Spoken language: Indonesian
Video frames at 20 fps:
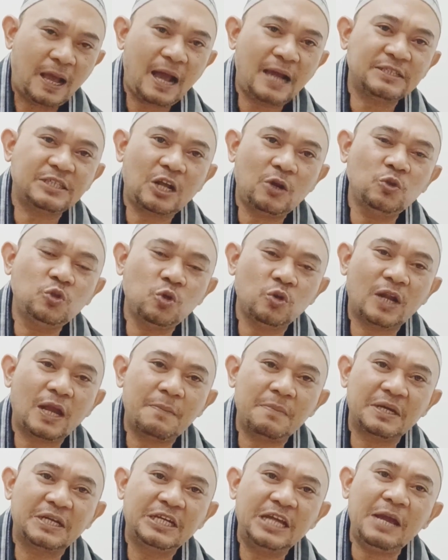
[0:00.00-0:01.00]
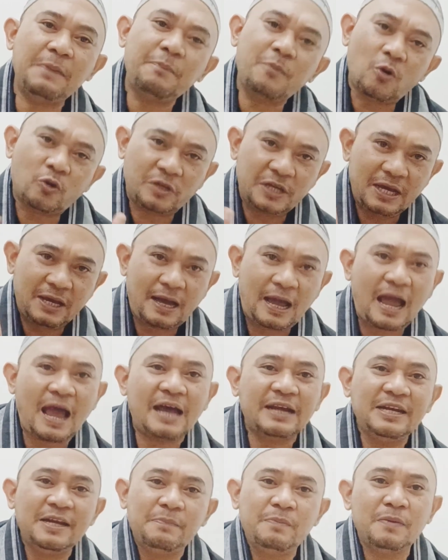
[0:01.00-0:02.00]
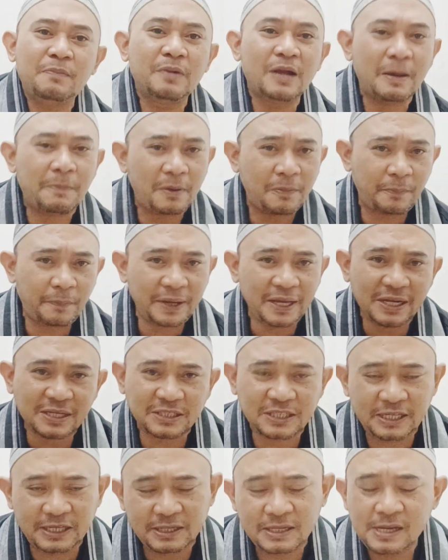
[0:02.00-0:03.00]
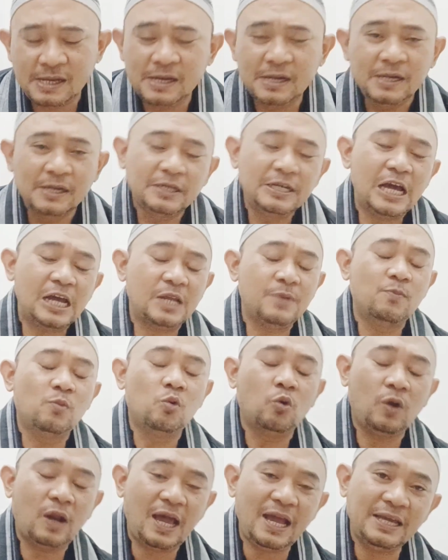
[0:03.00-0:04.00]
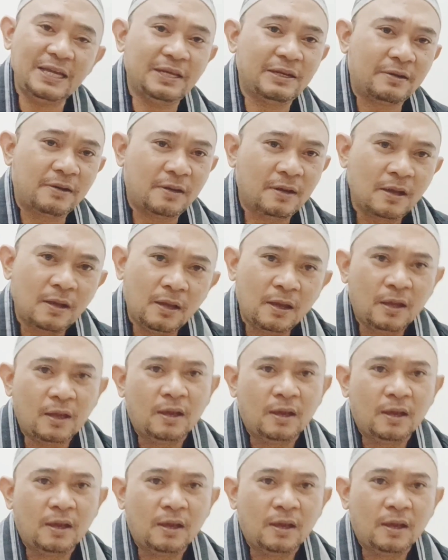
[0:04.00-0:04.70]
asal usul nama Depok yang ada beberapa versi dari mulain